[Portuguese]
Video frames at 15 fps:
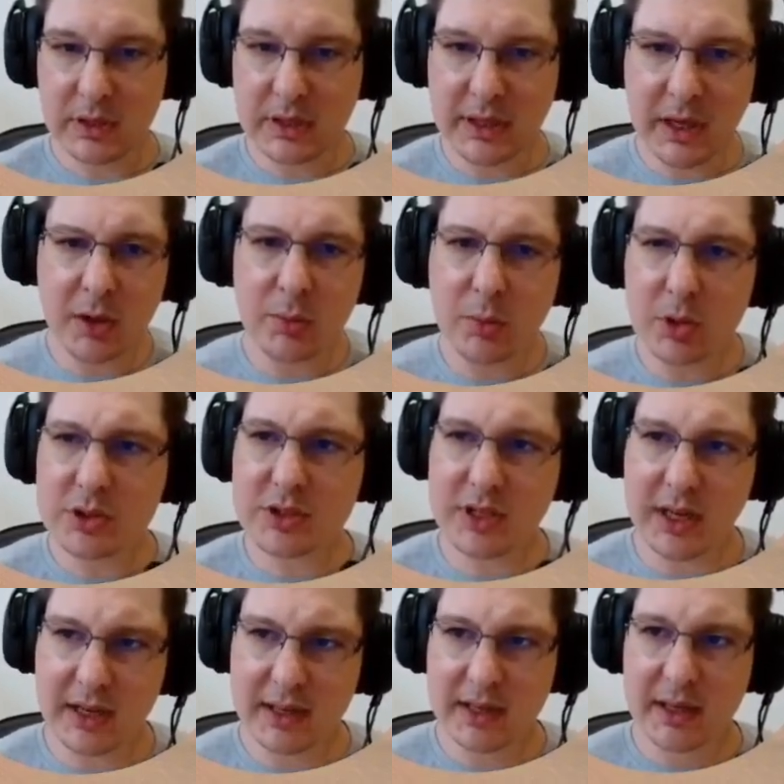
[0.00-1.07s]
Quero
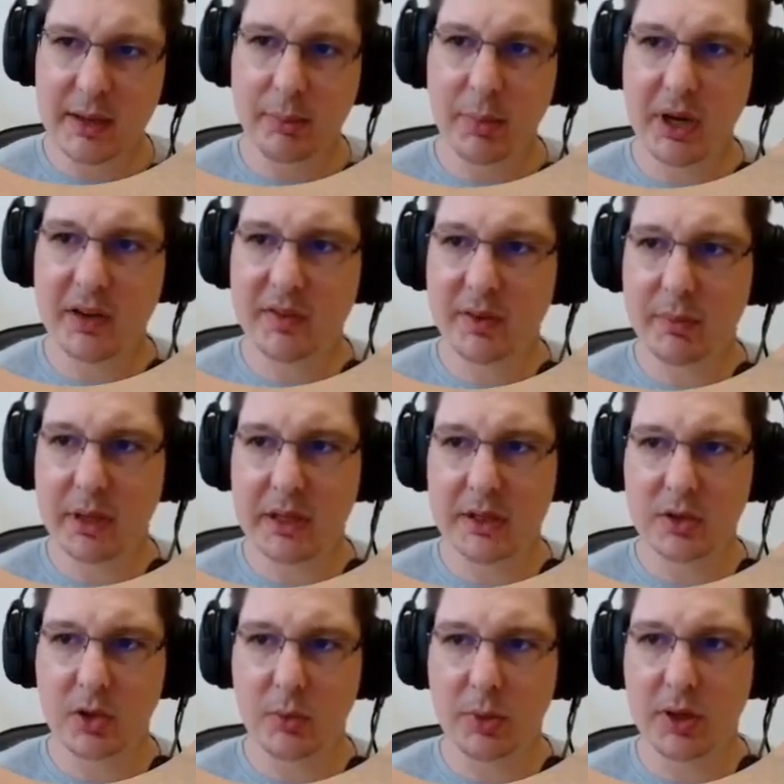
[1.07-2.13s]
mostrar
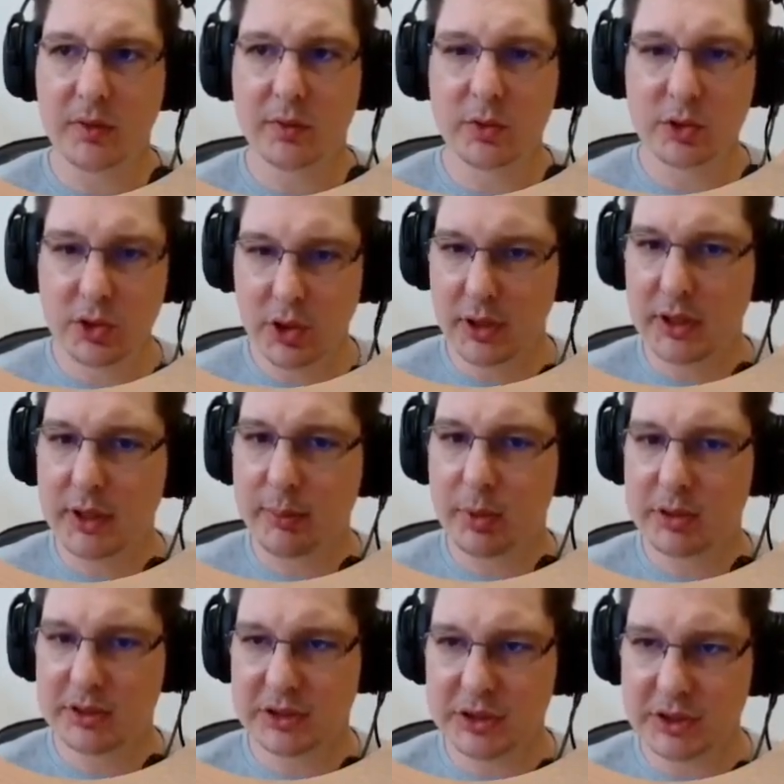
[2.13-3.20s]
brevemente como ele funciona e
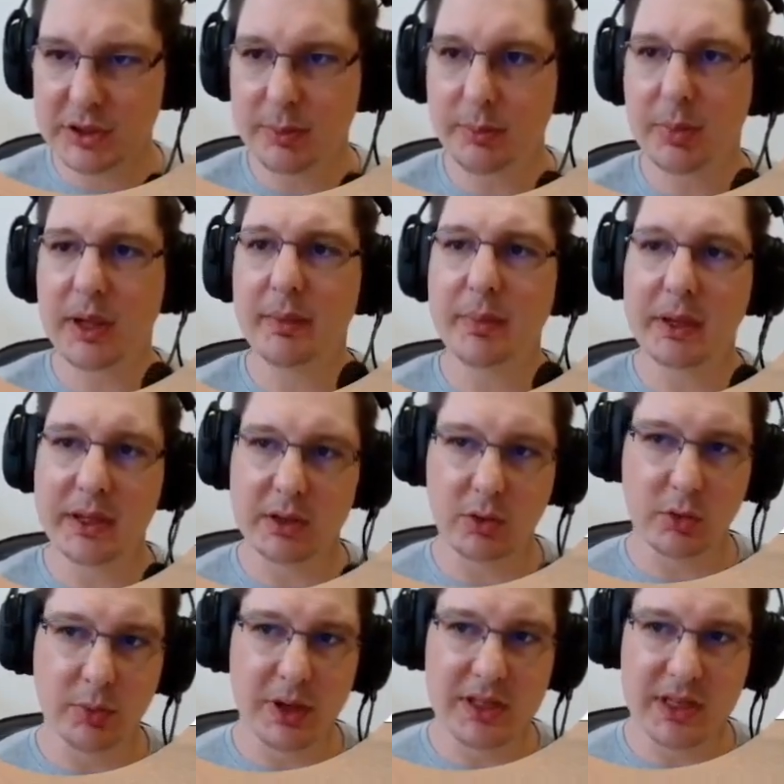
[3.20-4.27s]
depois a gente implementa
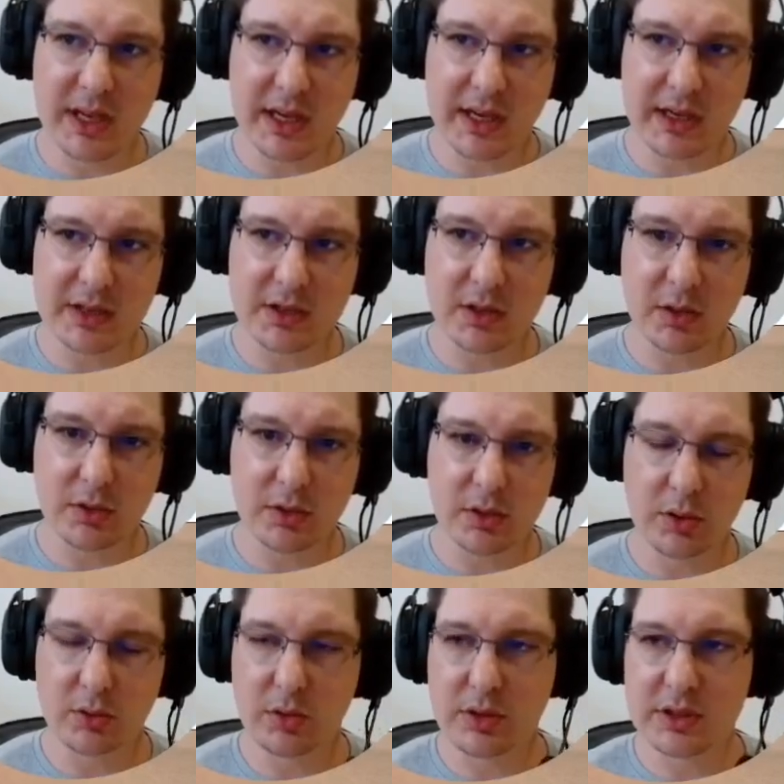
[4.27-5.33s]
algumas regras de
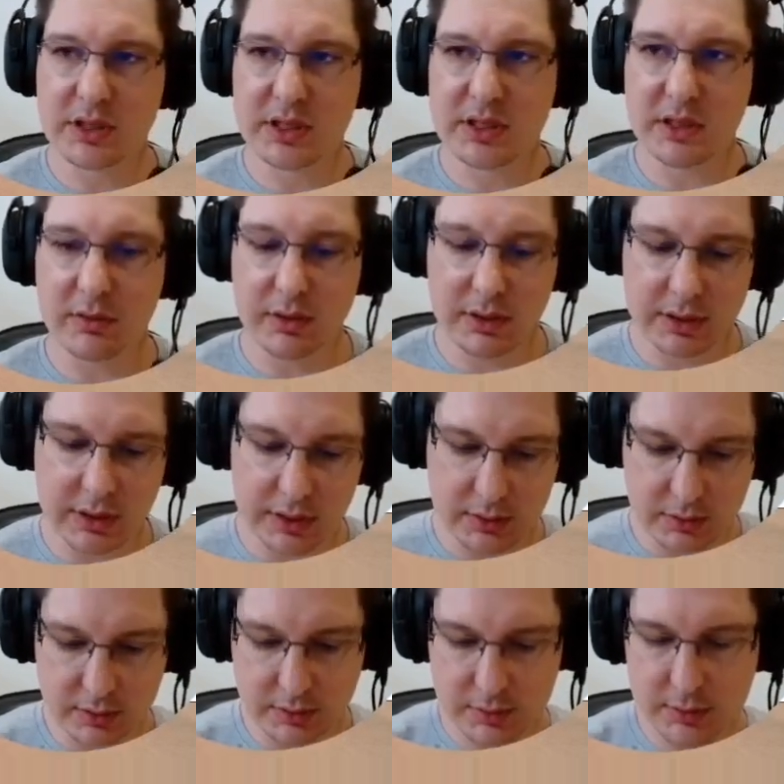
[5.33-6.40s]
autorização ali
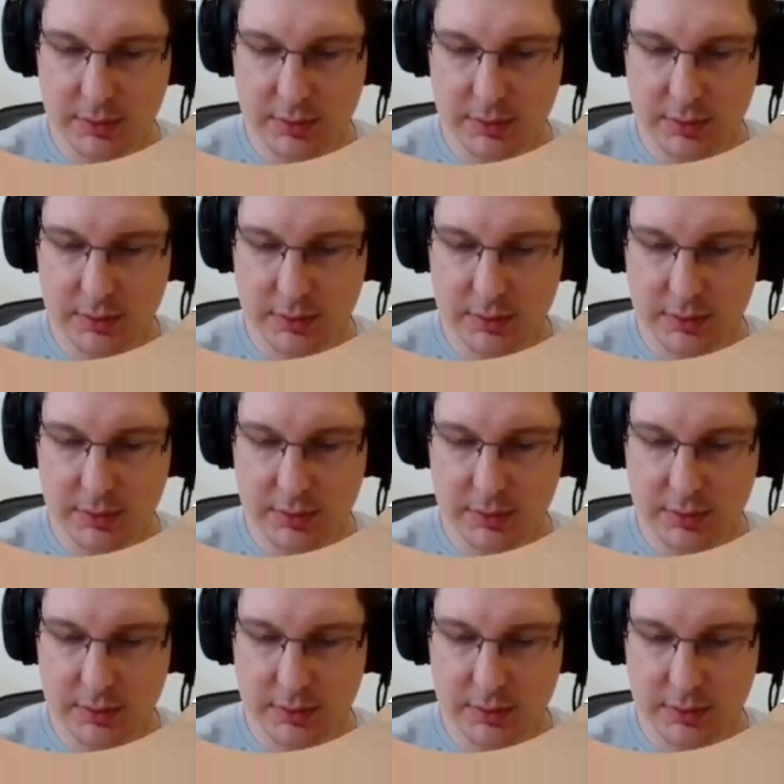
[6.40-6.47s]
dentro.